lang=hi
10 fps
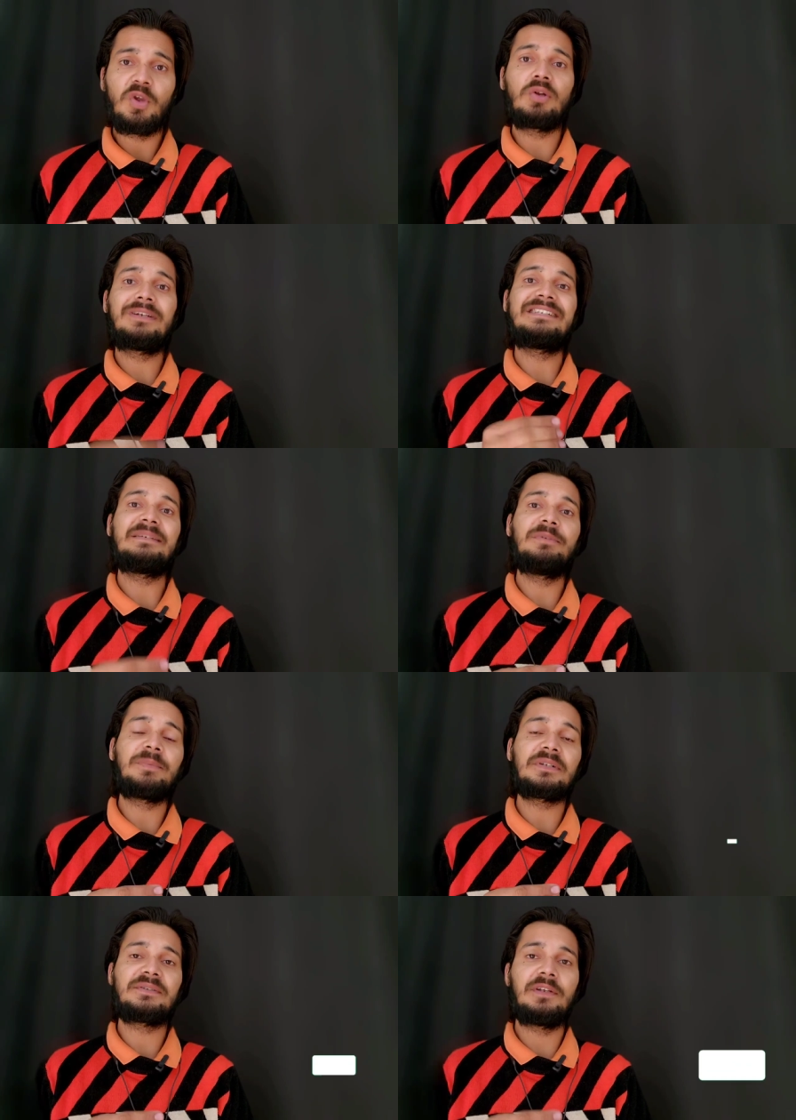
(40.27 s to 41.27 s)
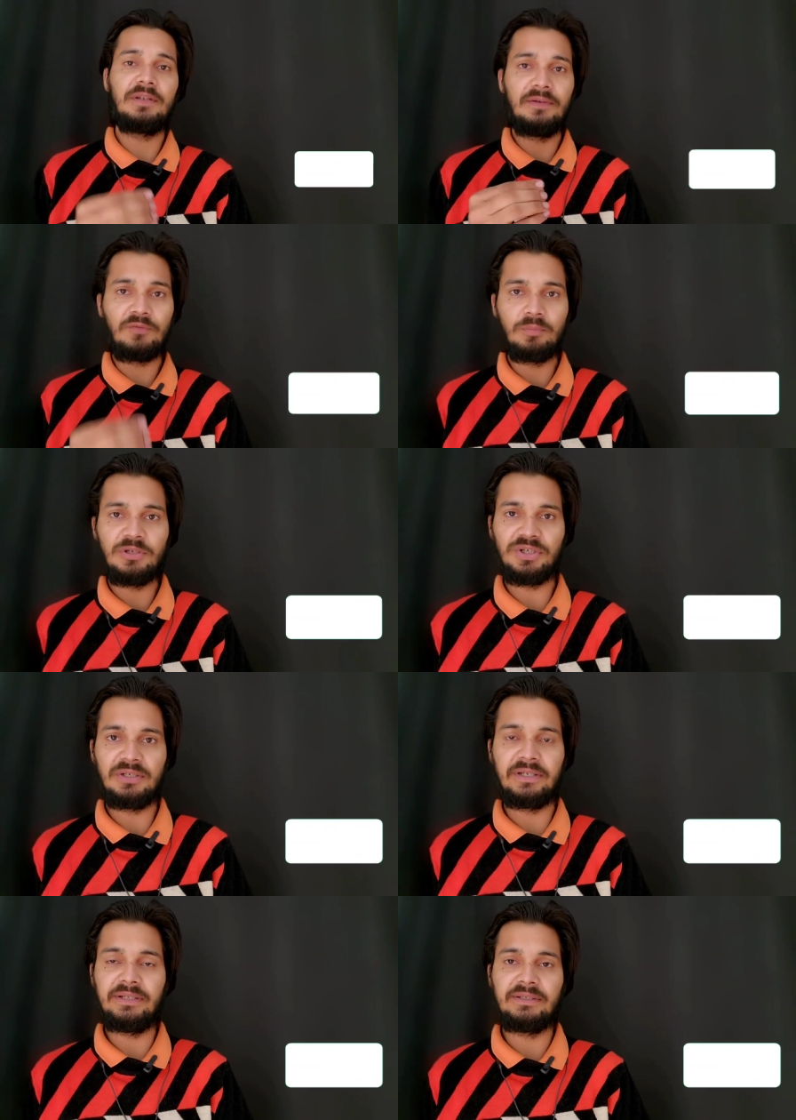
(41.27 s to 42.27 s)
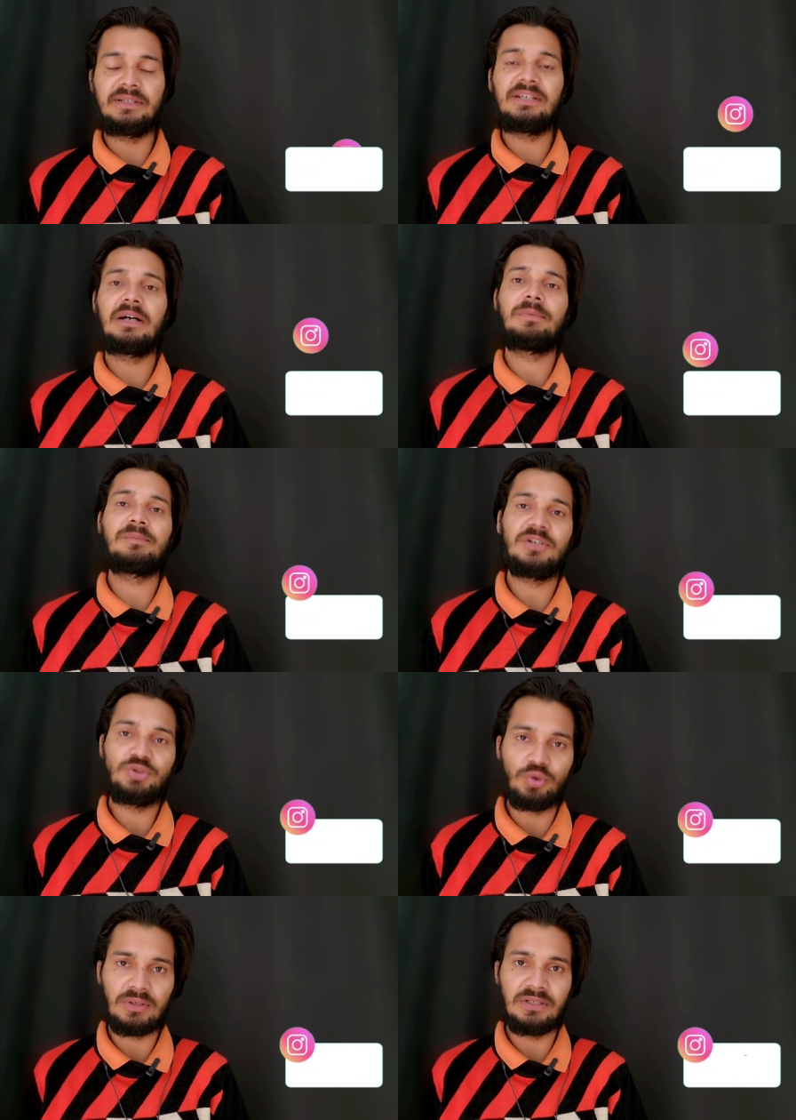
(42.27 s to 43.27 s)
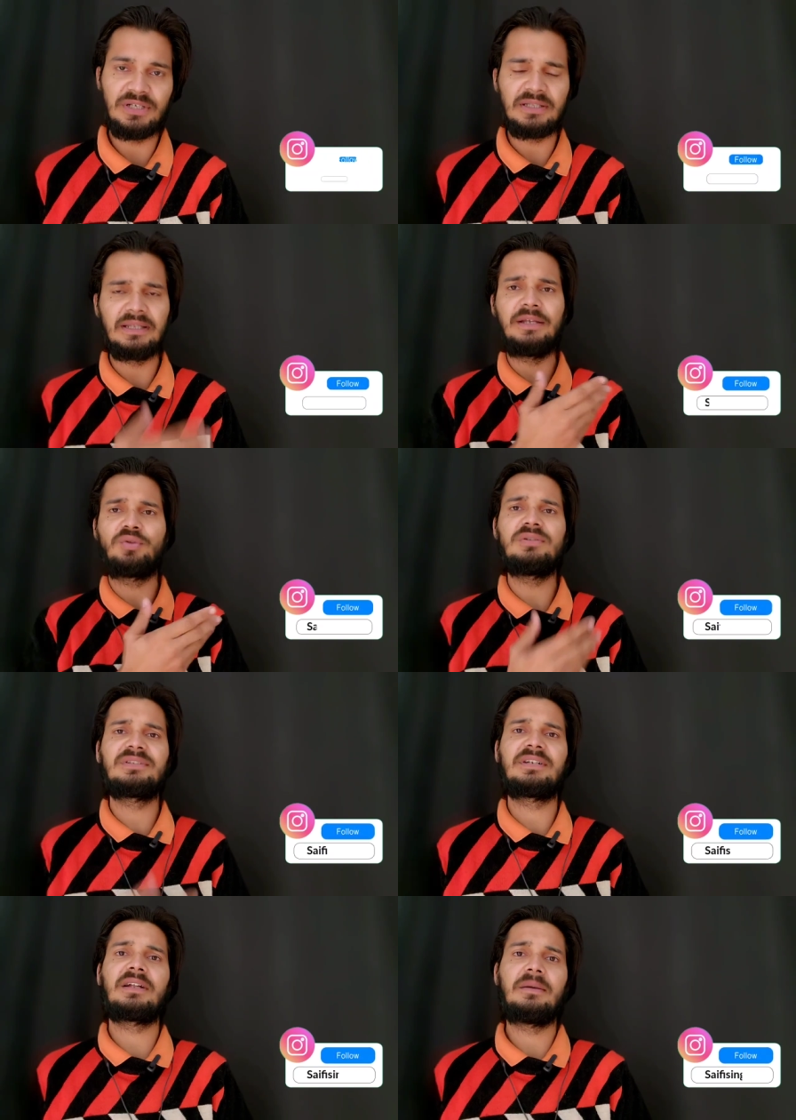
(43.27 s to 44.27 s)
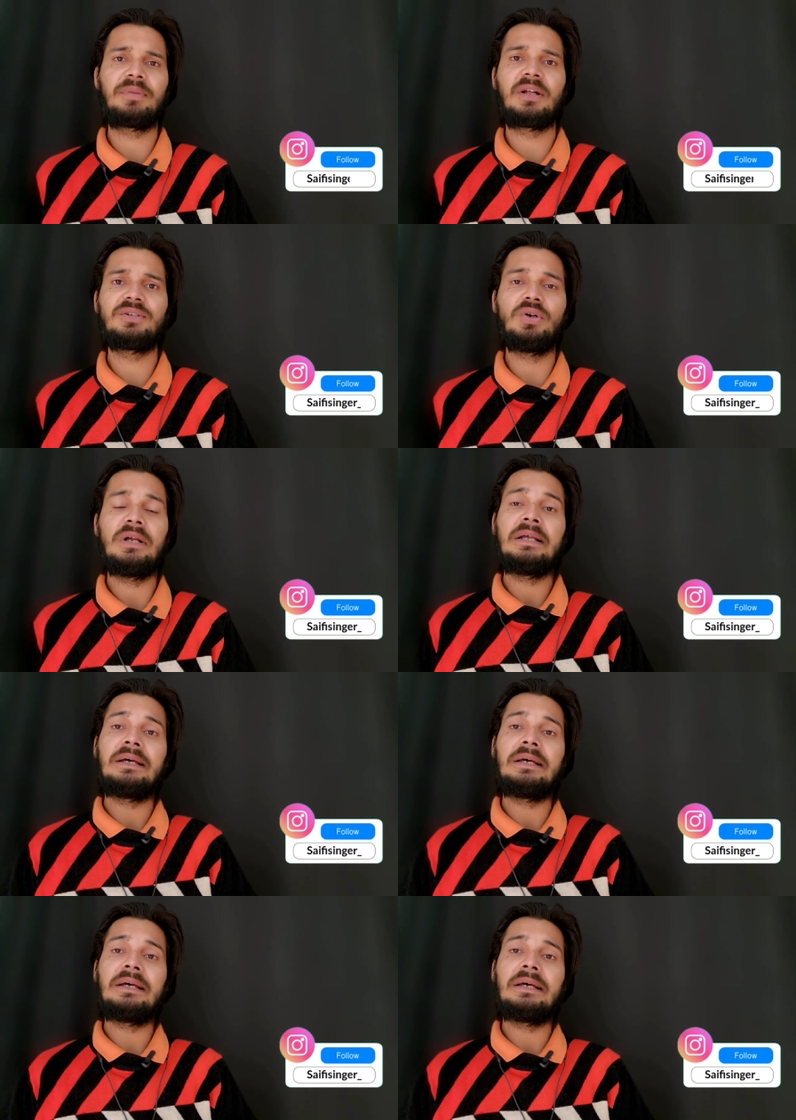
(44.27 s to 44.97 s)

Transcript: और किसी भी पर्सनल इन्फॉर्मेशन के लिए यदि आप हमसे जुड़ना चाहते हैं तो इंस्टाग्राम पर आ जाओ